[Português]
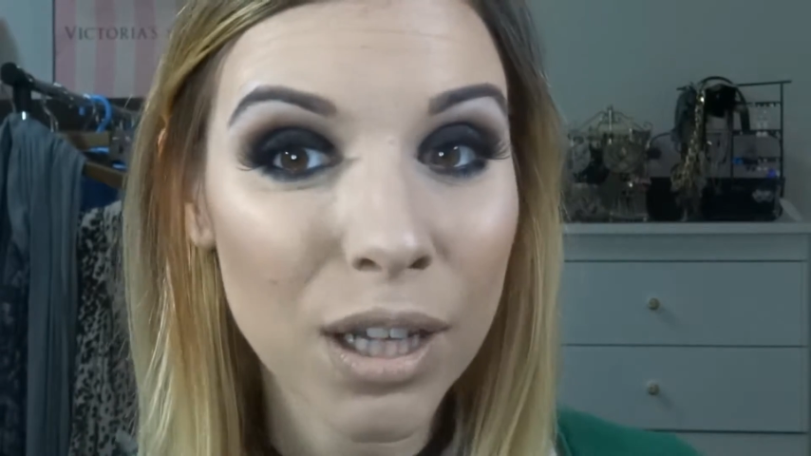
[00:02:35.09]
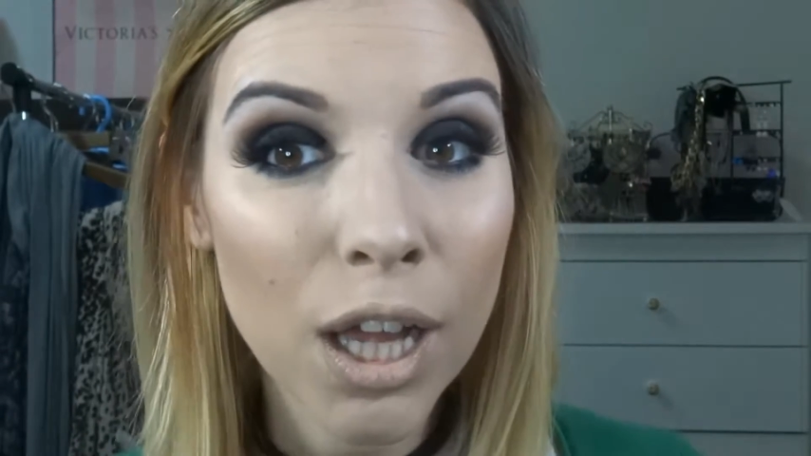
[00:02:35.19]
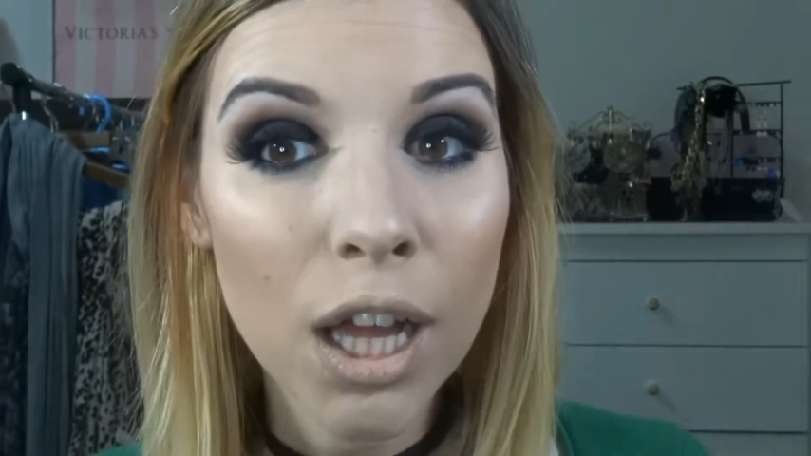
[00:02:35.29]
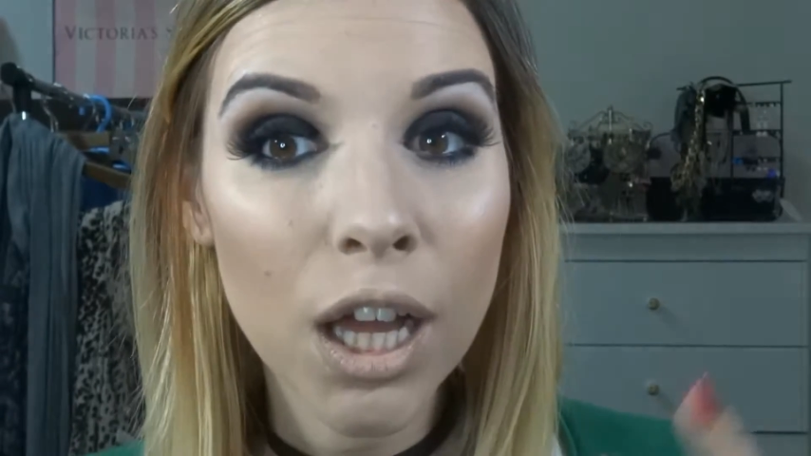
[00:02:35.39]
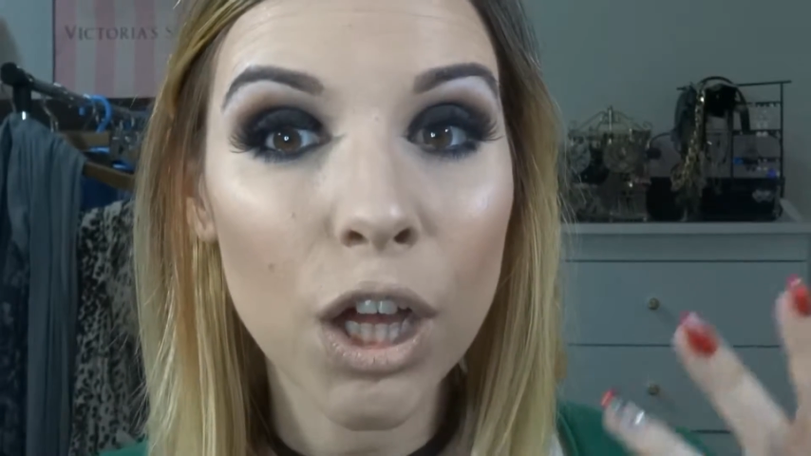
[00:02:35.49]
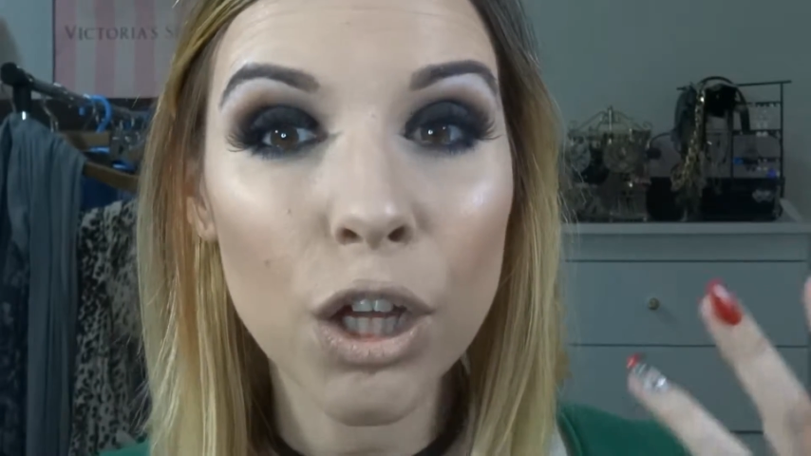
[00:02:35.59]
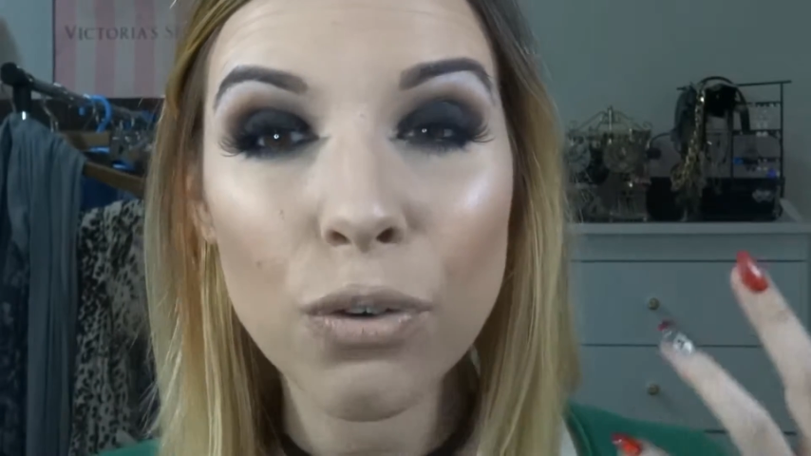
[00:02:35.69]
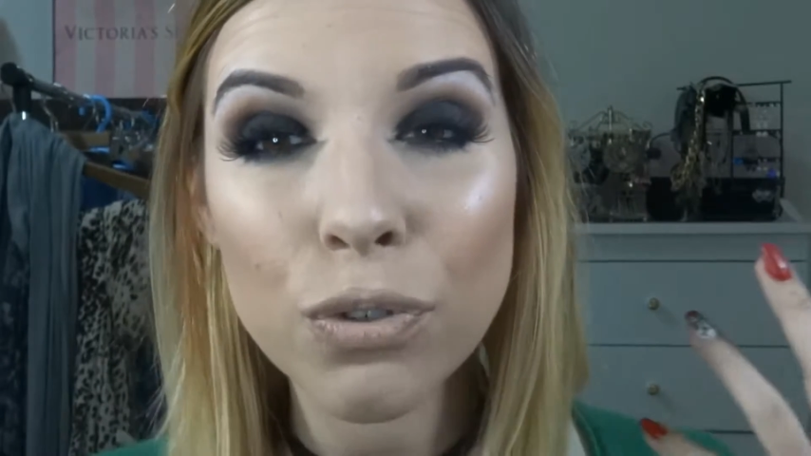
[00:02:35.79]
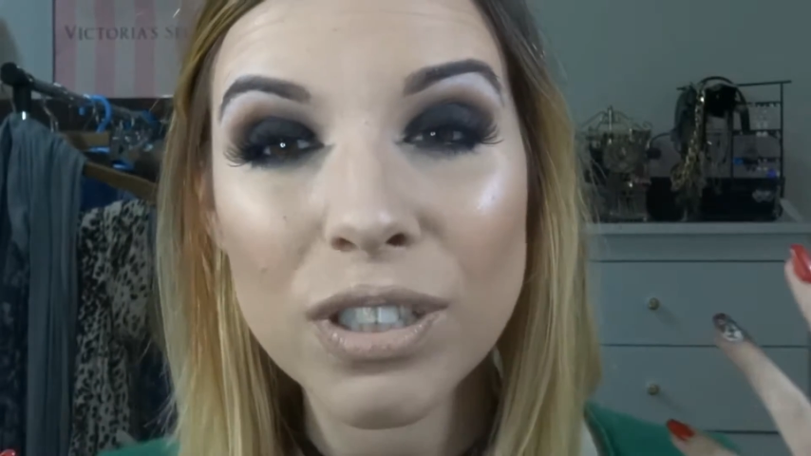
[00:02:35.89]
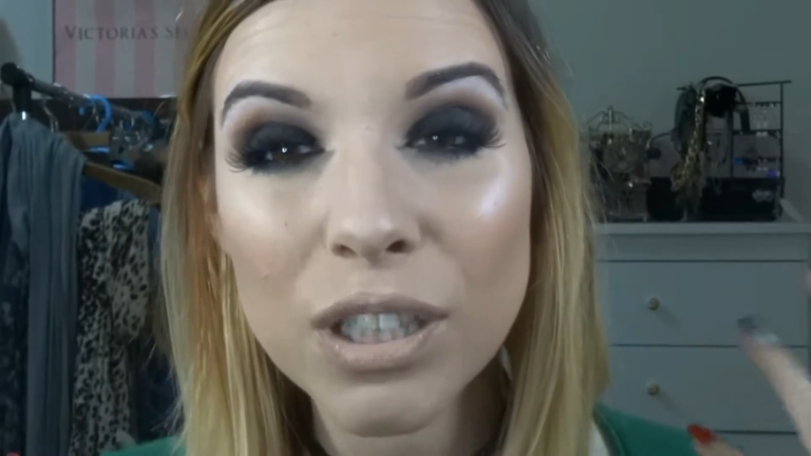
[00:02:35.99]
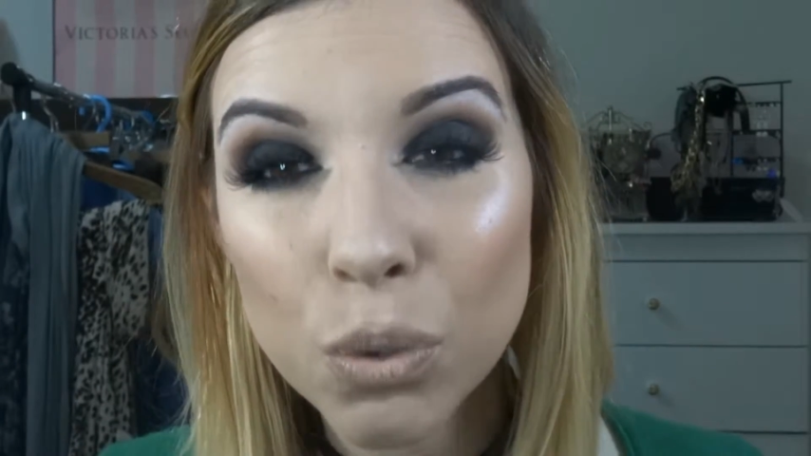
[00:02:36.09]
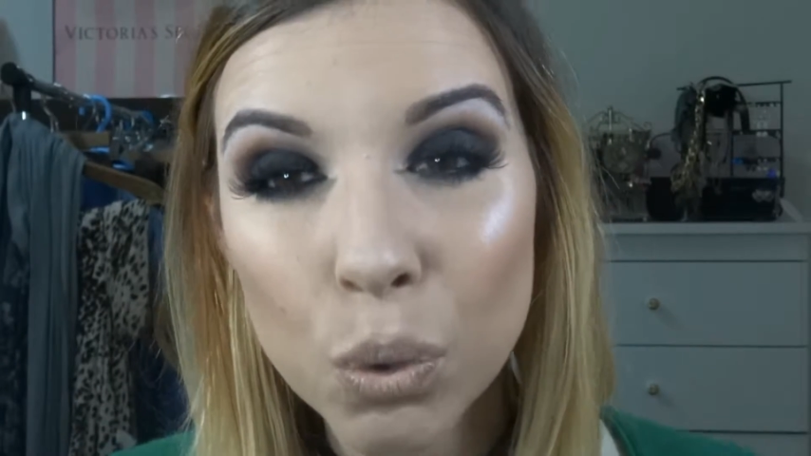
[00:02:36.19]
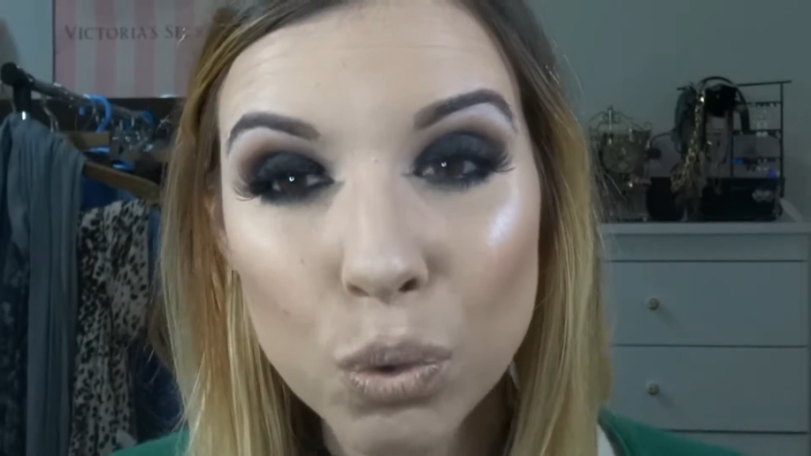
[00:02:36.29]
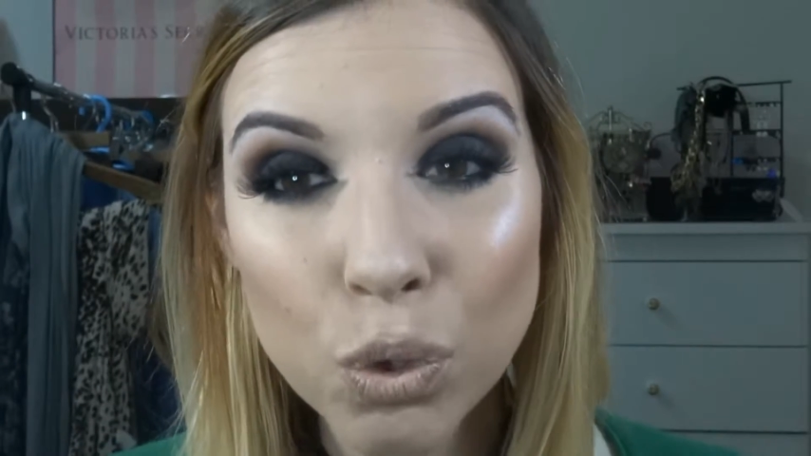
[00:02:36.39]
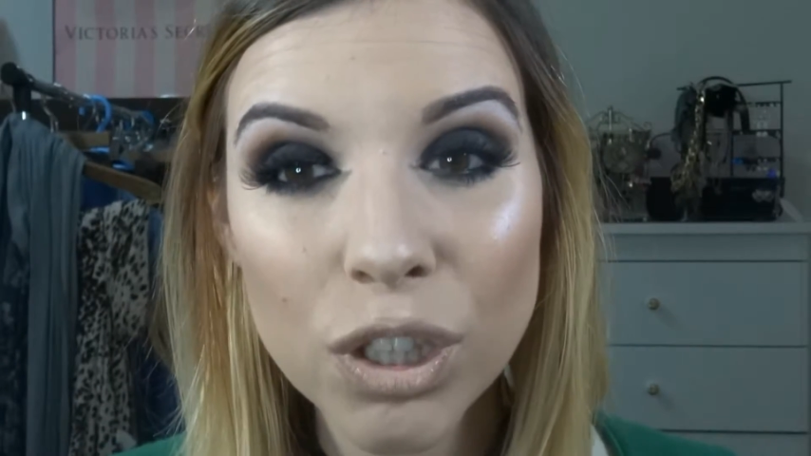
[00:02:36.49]
uh, não vou dizer
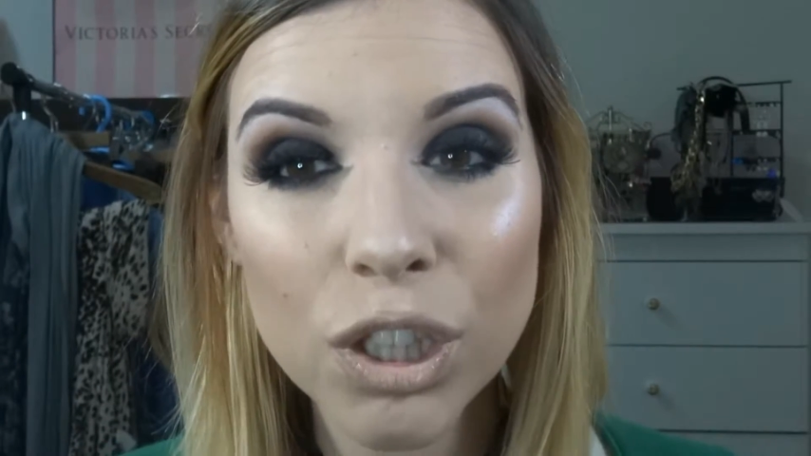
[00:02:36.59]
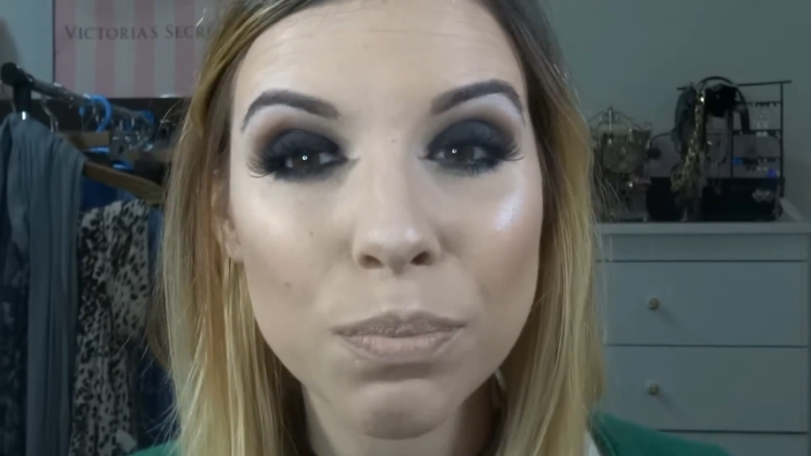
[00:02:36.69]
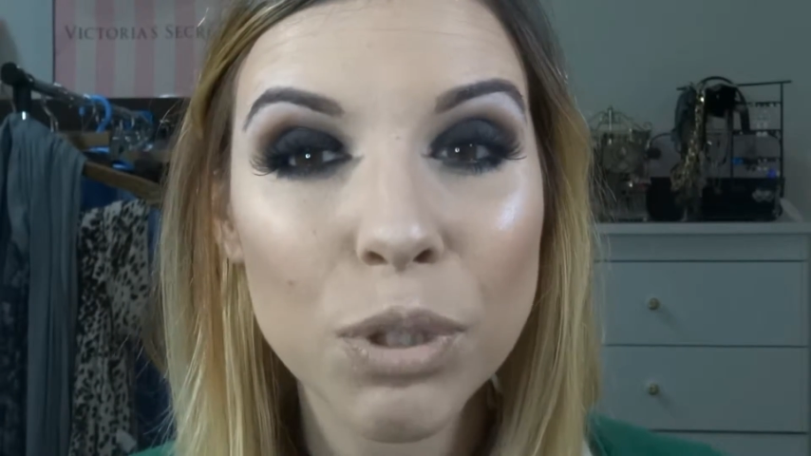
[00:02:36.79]
todos os dias,